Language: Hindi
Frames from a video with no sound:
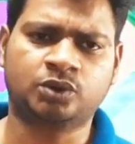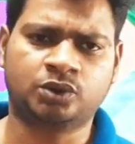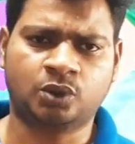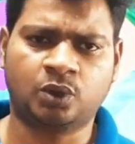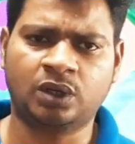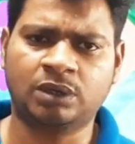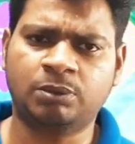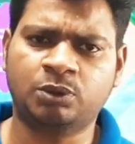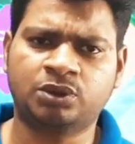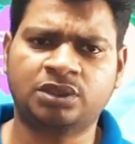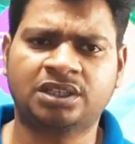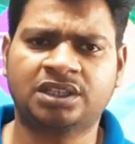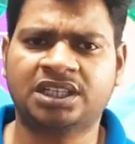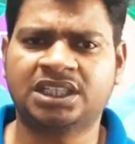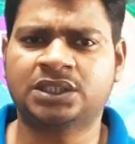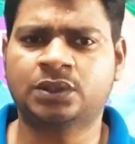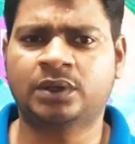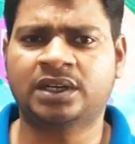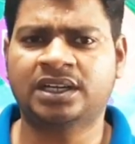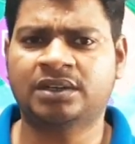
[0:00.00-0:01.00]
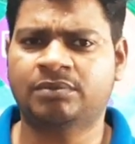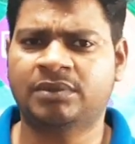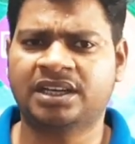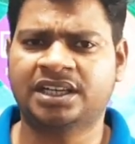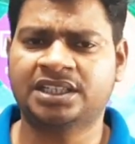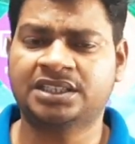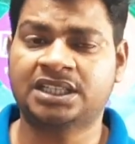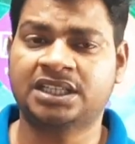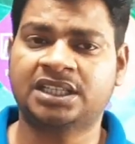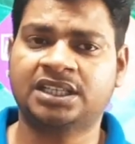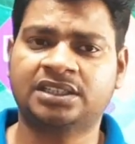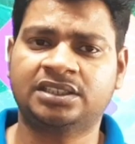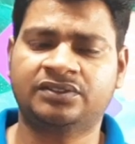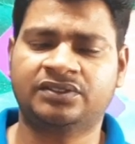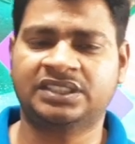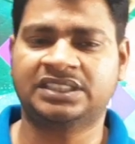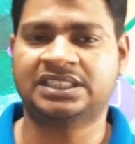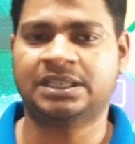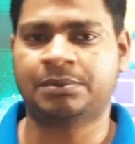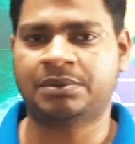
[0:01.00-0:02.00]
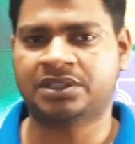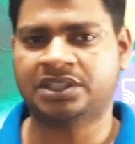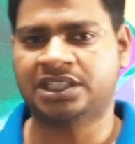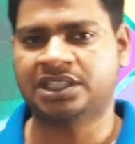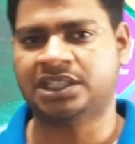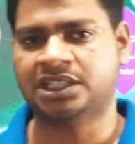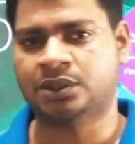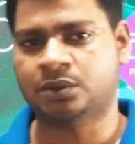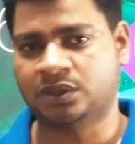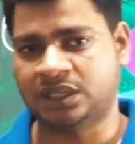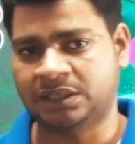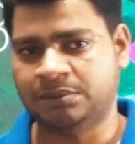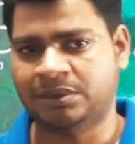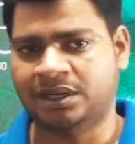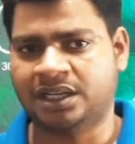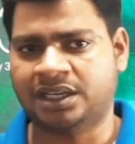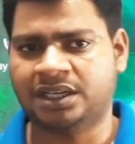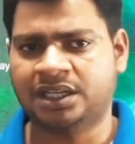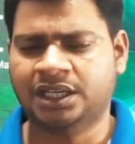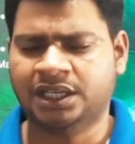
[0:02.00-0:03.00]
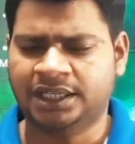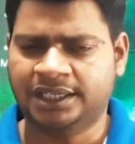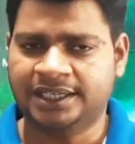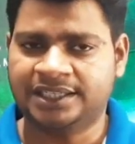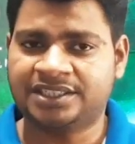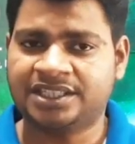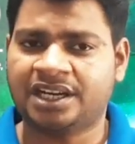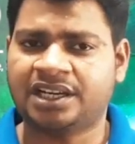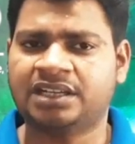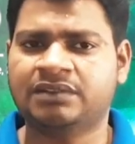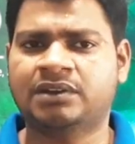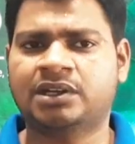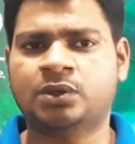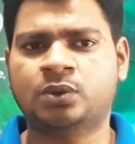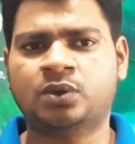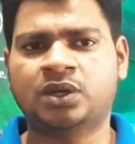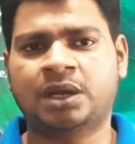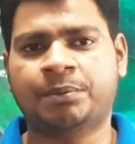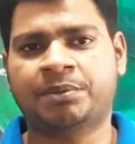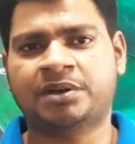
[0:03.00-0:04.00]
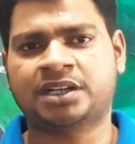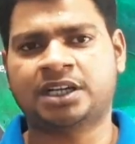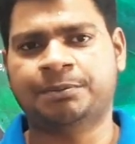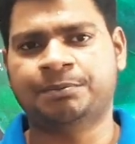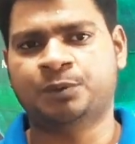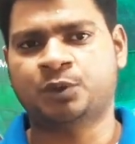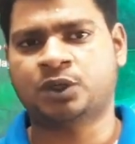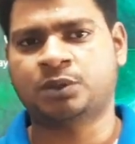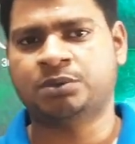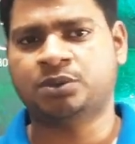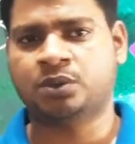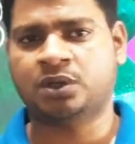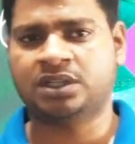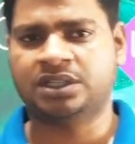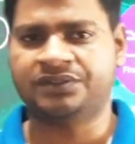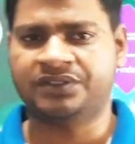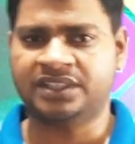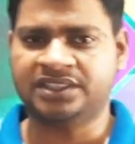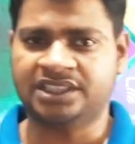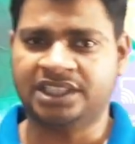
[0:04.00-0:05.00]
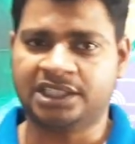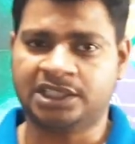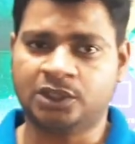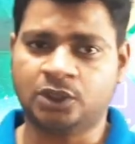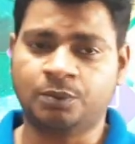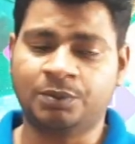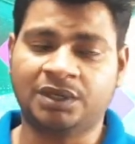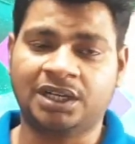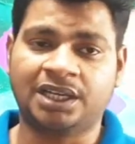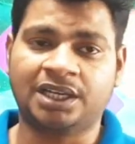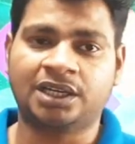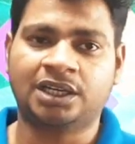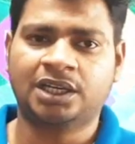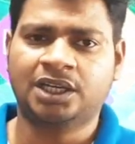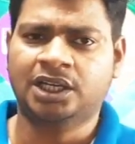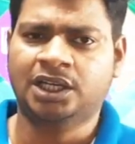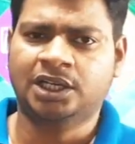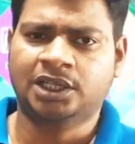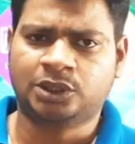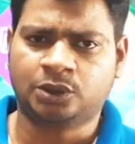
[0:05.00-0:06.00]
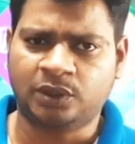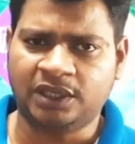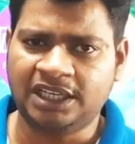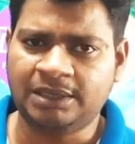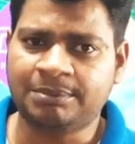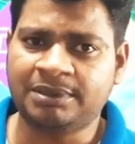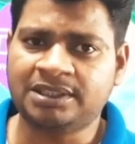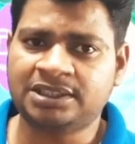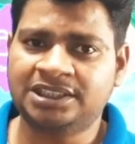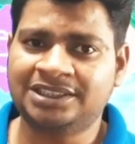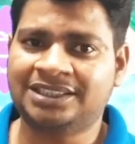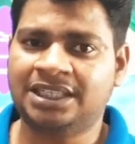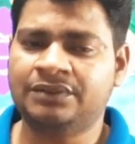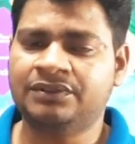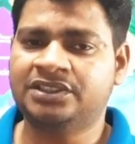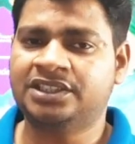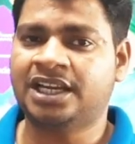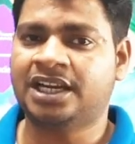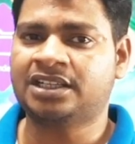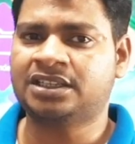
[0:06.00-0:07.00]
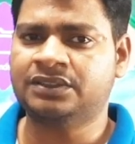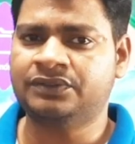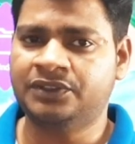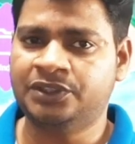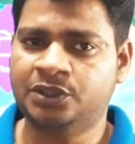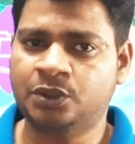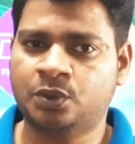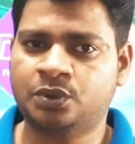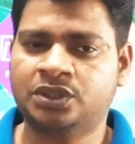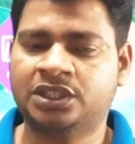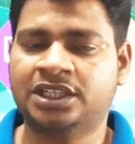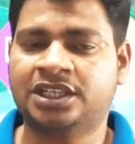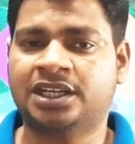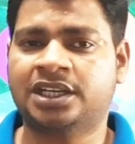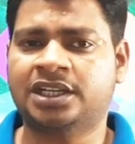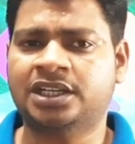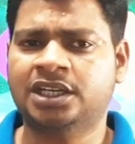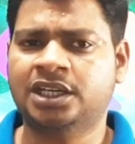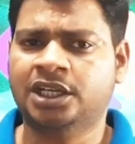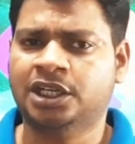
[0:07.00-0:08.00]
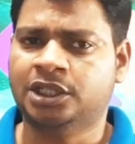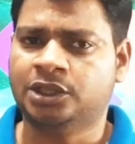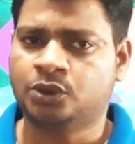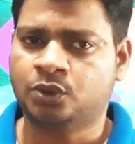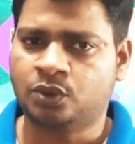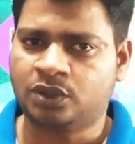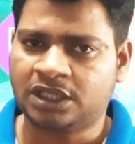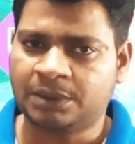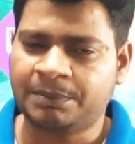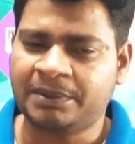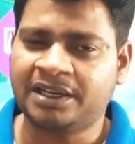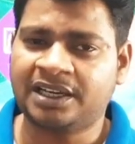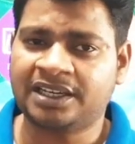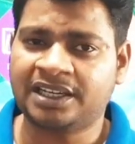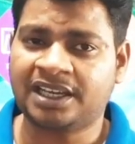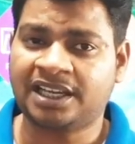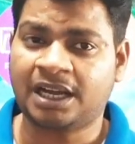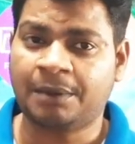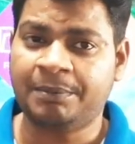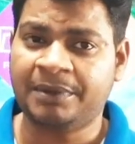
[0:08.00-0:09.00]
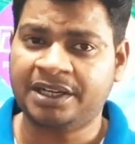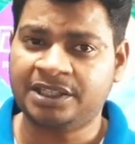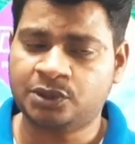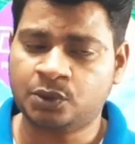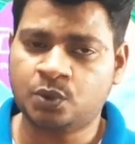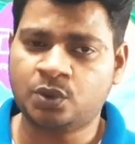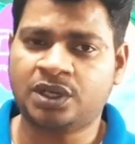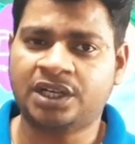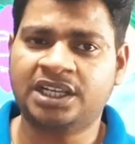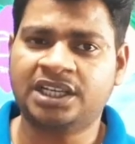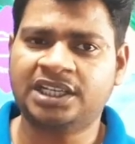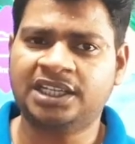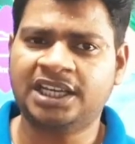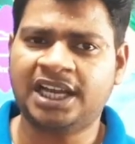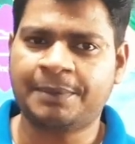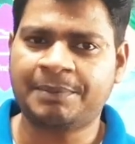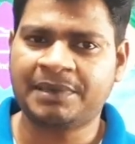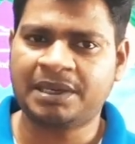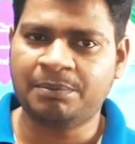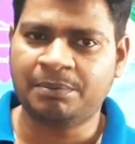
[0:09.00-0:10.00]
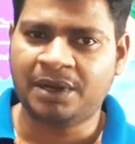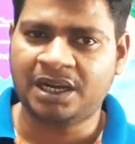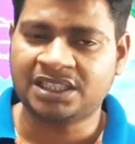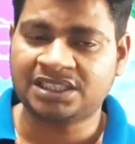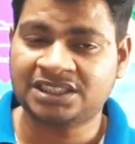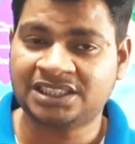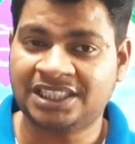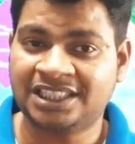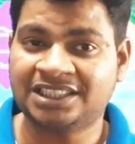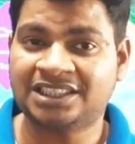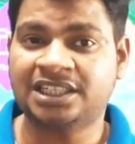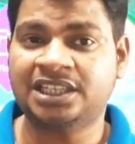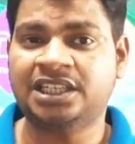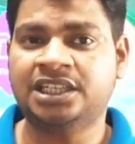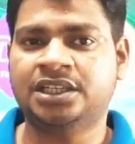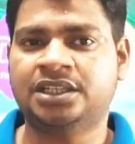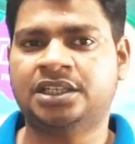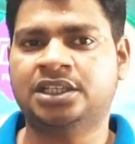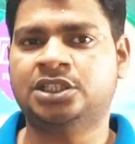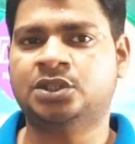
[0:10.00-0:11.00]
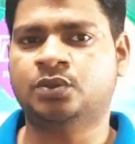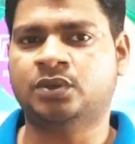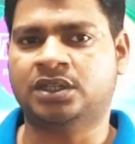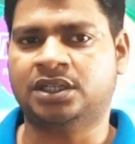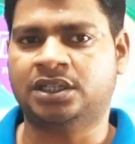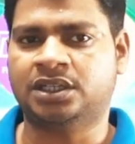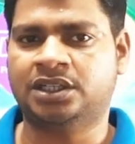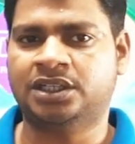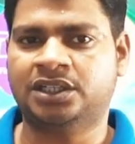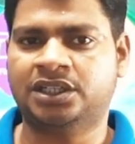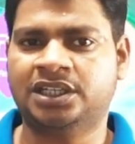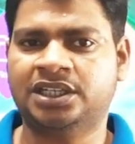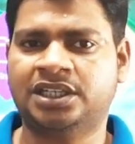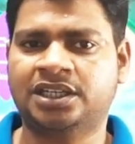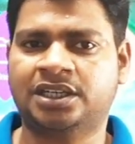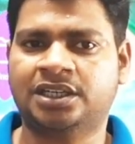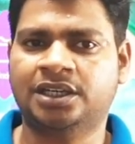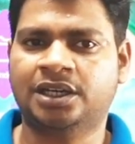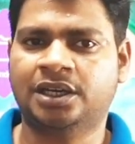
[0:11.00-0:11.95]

थोड़ा बहुत इंक्रीज हुआ है बाकी ज़्यादा डिफरेंस यहाँ पर देखने को नहीं मिला है स्टार्टिंग वालों को यहाँ पर कंप्यूटर में थोड़ा डिफरेंस देखने को मिला है तो एक बार जितने विद्यार्थी वीडियो को देख रहे हैं तो कृपा करके कमेंट जरूर करें कि आपके मार्क्स कितने इंक्रीज हुए हैं ठीक है